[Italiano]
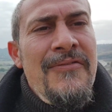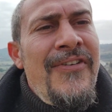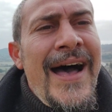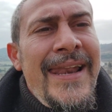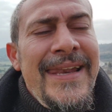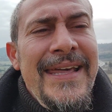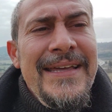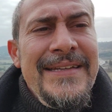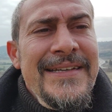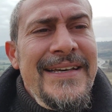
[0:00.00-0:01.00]

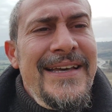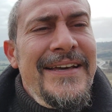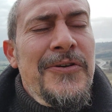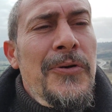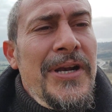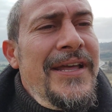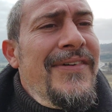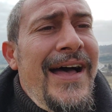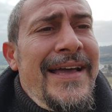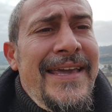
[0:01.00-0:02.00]
valle eh,
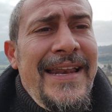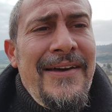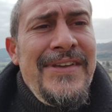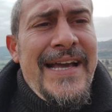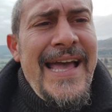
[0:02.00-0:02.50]
correva anche la via